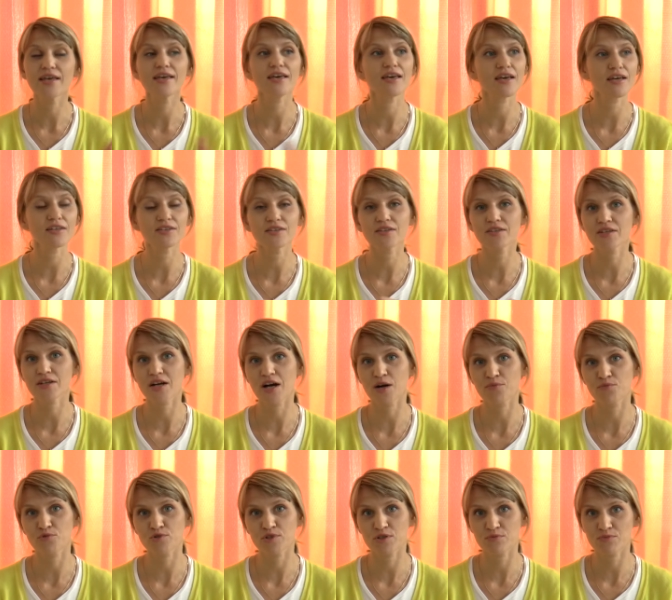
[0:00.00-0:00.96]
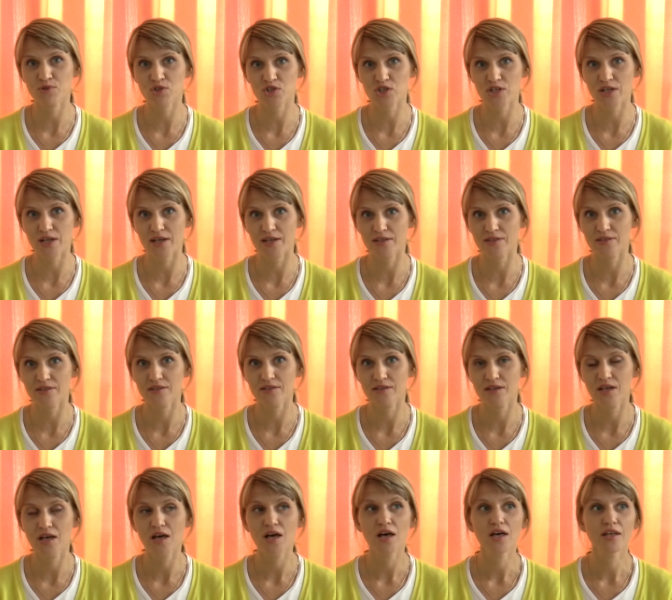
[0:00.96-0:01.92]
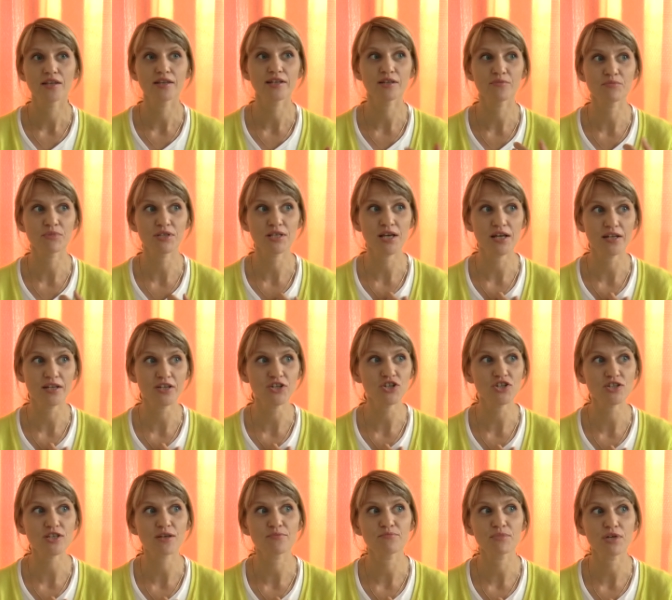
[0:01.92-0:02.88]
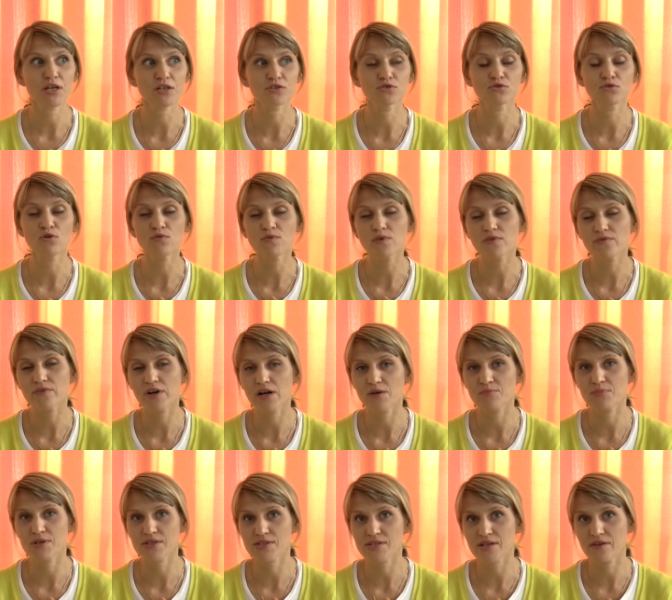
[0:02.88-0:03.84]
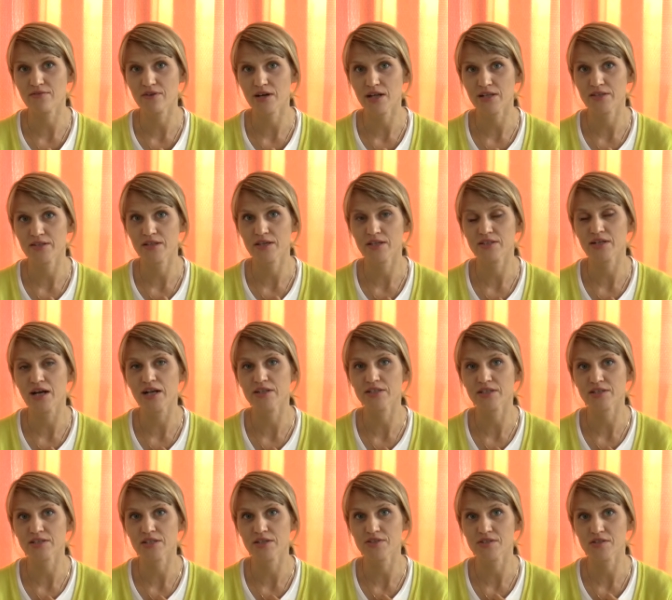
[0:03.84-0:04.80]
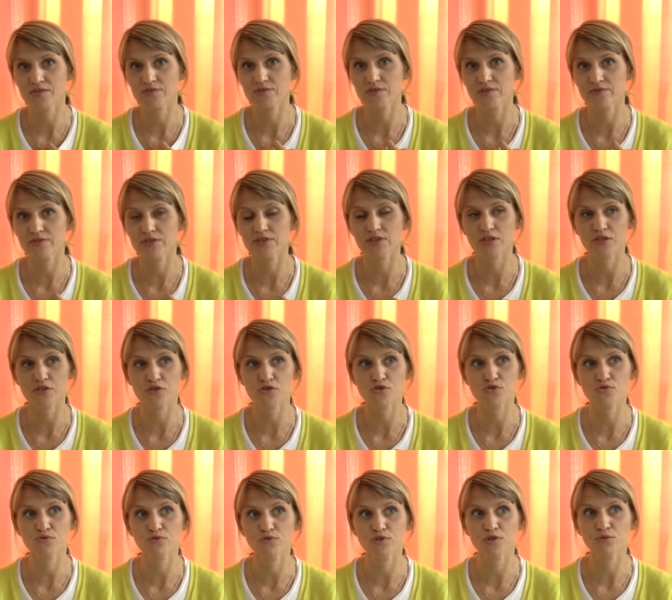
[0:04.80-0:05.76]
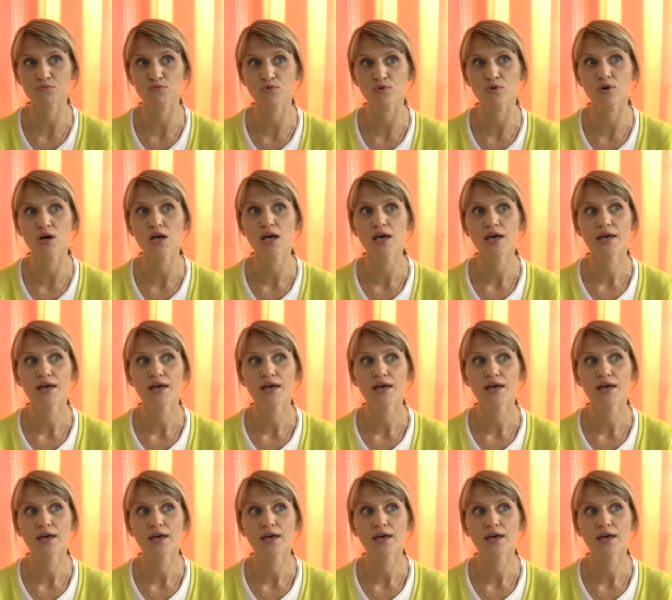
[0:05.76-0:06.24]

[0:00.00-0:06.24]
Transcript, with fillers: И это никому не мешает. Для меня лично мир нового образования, альтернативного традиционному,